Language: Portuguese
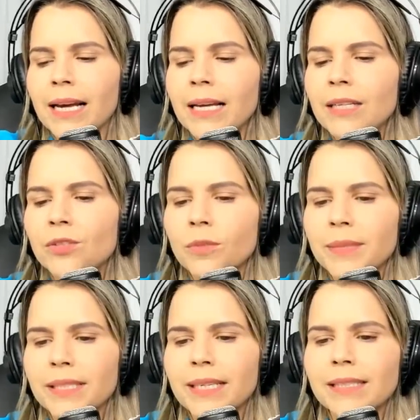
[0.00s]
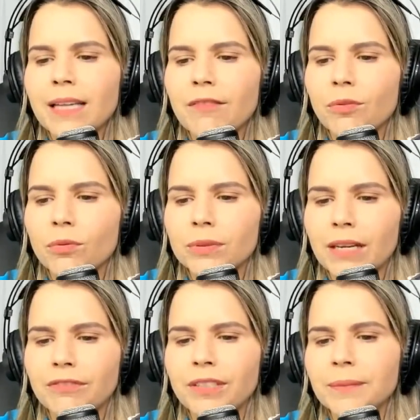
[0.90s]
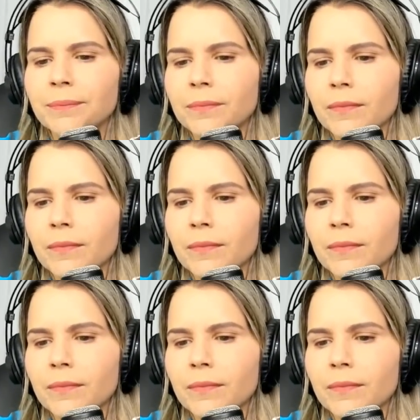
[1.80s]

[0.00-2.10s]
aqueles homens que estavam com Davi,